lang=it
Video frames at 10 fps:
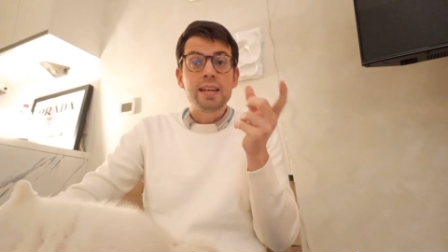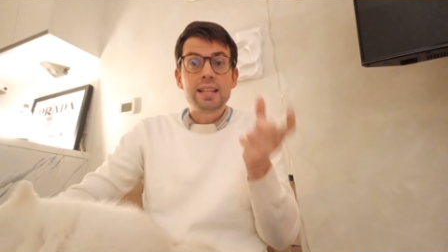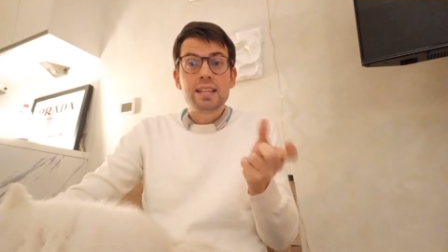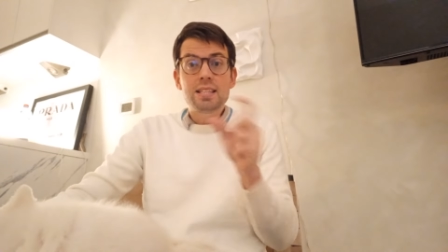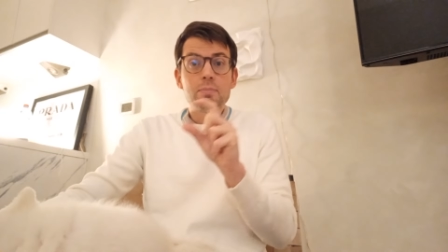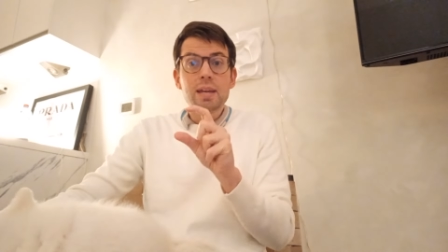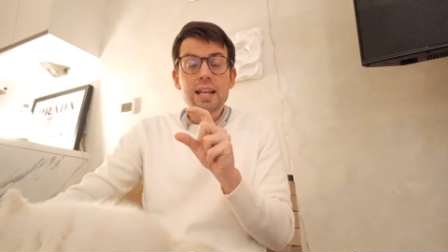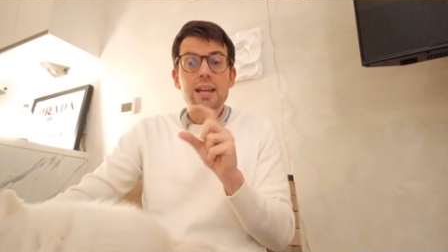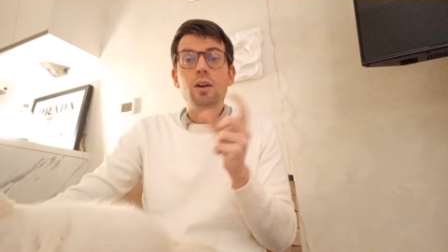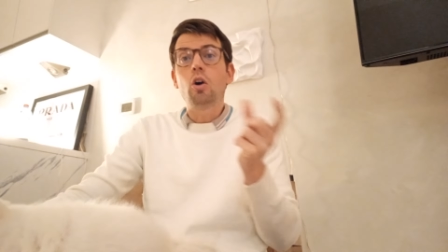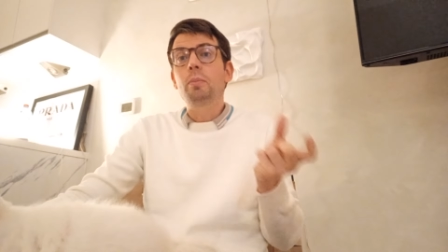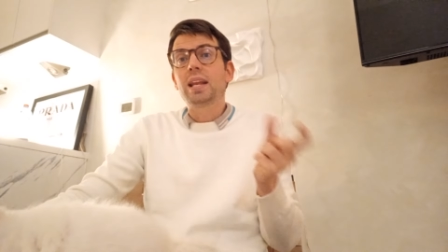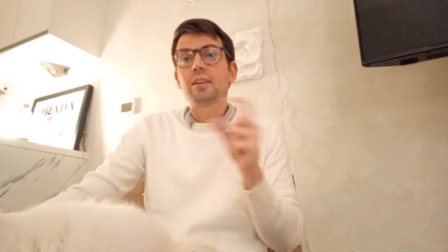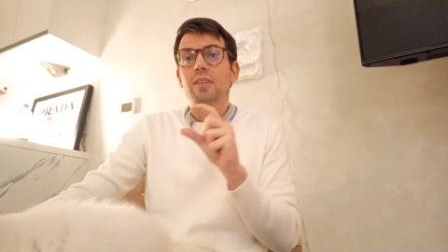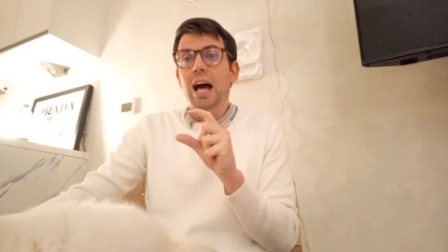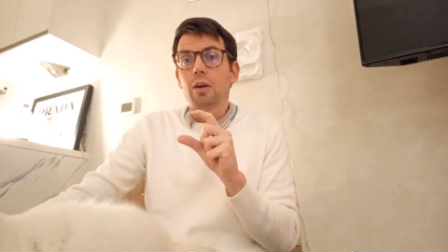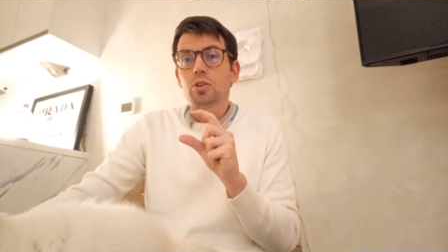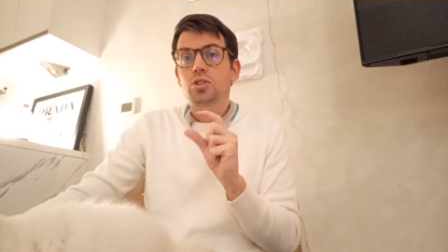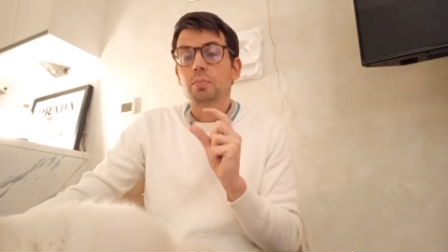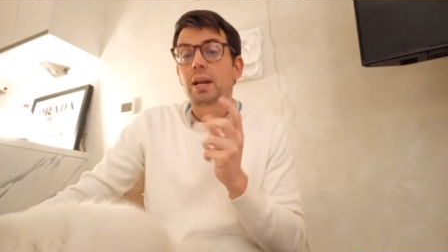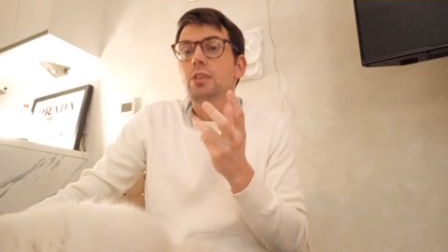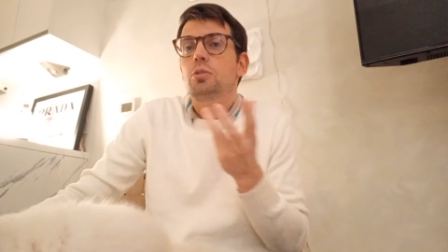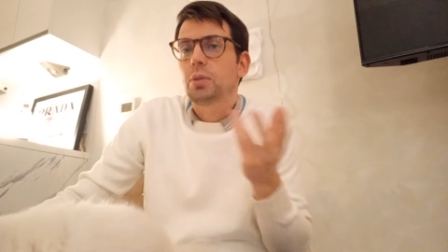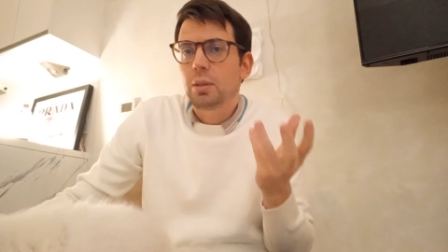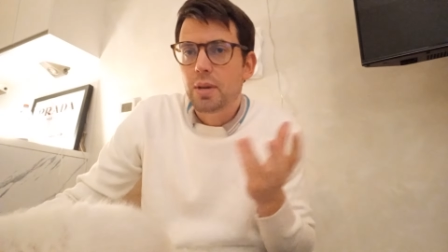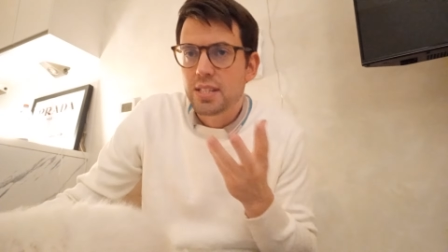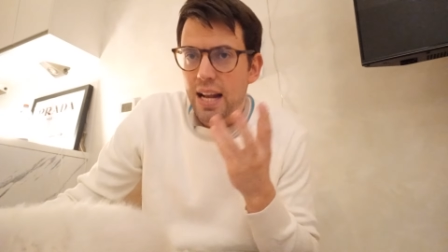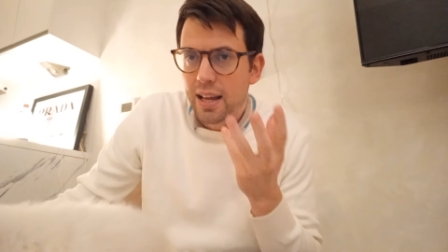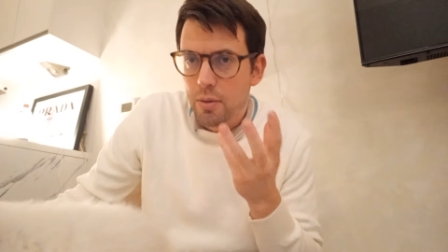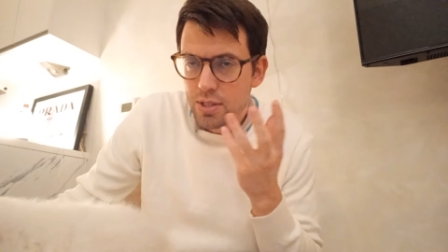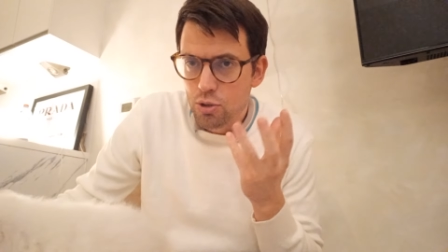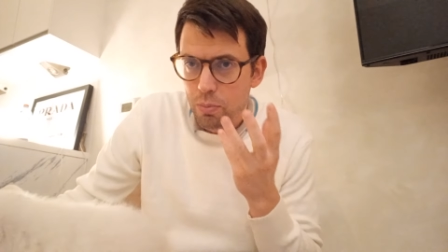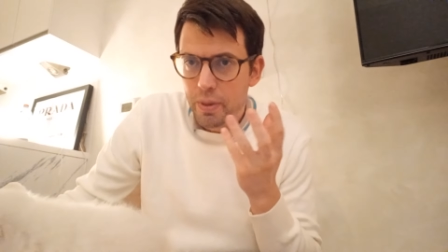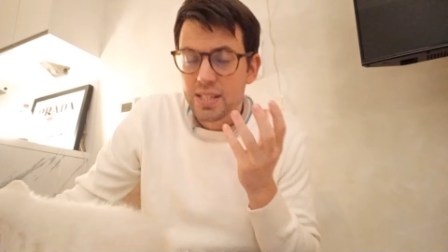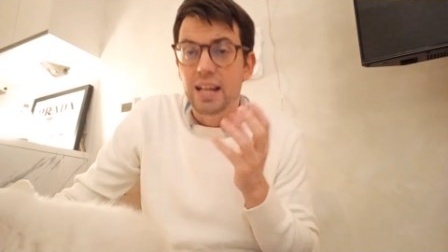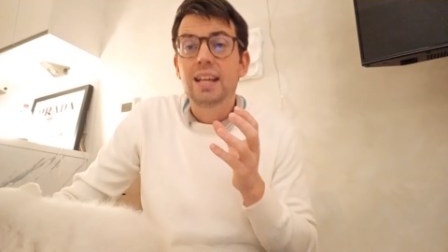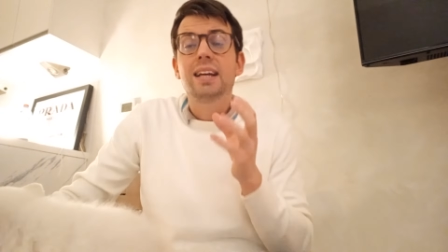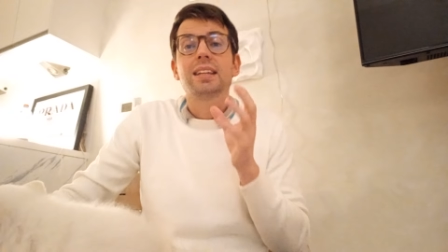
Ildiz Milik o Milik Vlaovic perché ci potrebbe essere anche questa sorpresa